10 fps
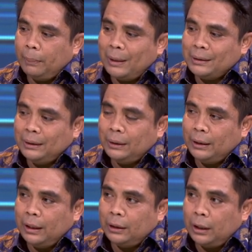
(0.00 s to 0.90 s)
masih
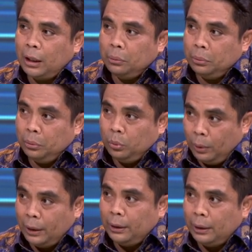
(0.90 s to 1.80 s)
tidak terlalu
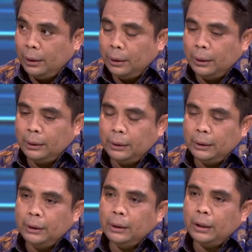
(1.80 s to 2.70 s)
kuat ya di
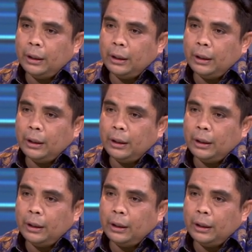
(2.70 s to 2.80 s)
ini.